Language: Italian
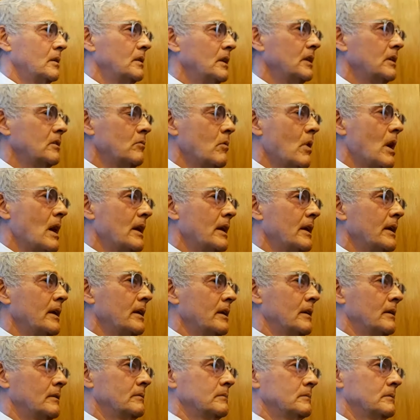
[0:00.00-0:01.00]
nel
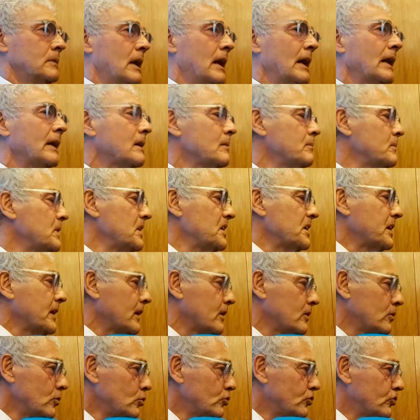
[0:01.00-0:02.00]
quale anche Emili
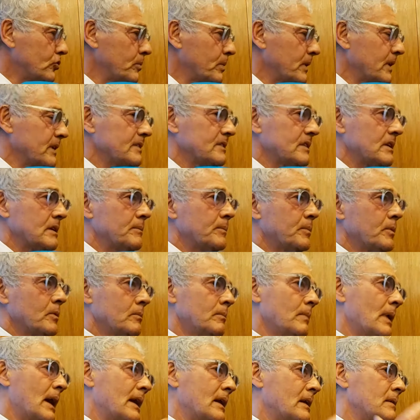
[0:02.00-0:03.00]
Carlucci per
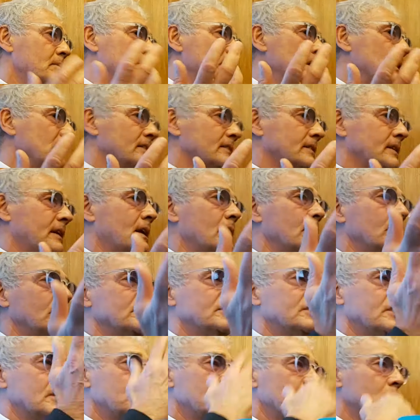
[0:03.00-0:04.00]
esempio, Mare e Emili saranno
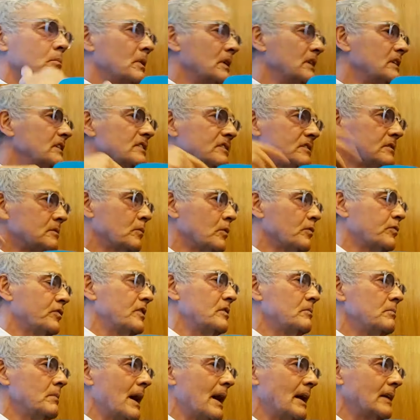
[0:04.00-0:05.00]
insieme un bellissimo
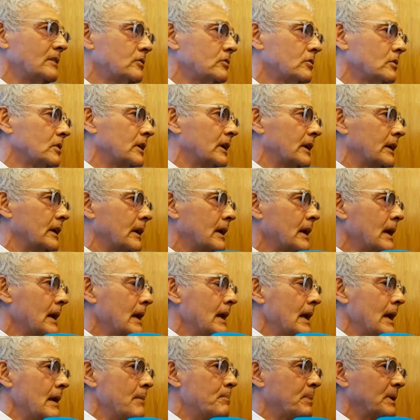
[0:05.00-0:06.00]
filmato okay. e,
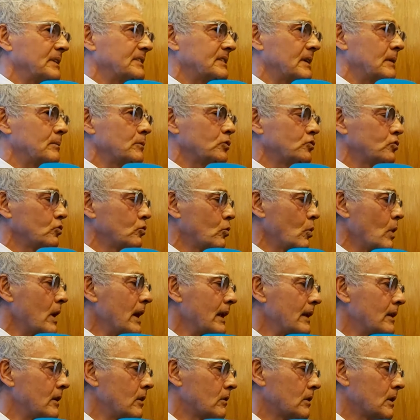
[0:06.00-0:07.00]
e, passiamo su
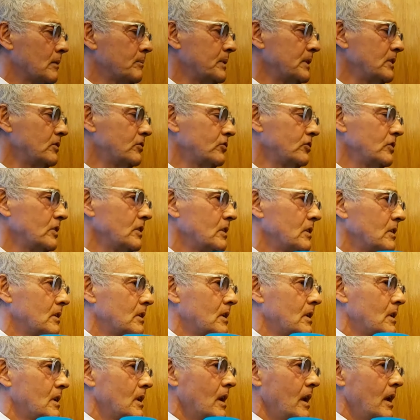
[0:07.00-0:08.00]
quello, capisci?
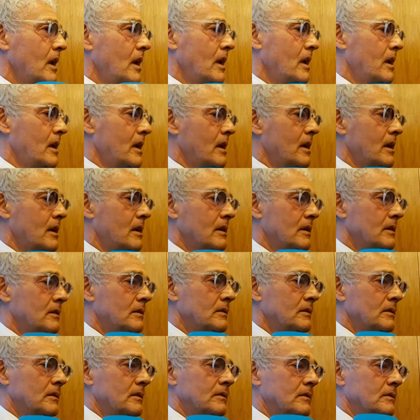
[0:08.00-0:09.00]

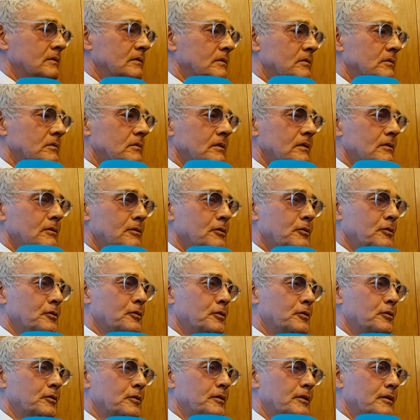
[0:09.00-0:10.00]
Eh,
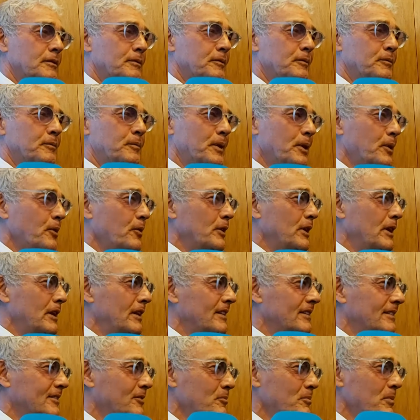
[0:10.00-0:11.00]
sono, però,
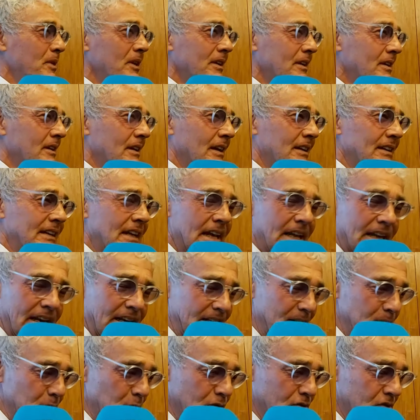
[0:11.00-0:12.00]
come
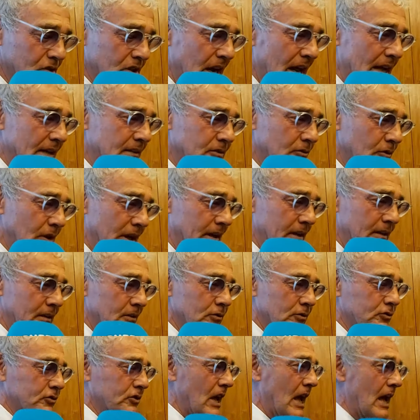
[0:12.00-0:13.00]
ieri ha dimostrato lei
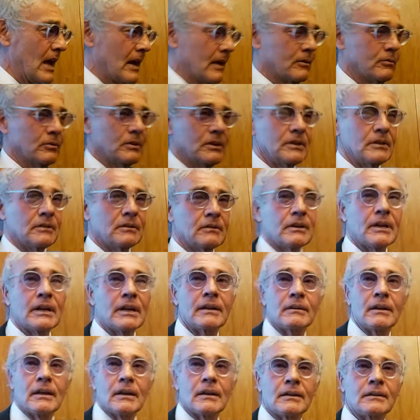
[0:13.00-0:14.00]
lo sa, quindi non
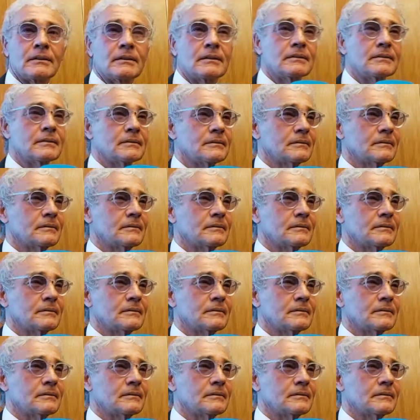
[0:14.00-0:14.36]
è, una,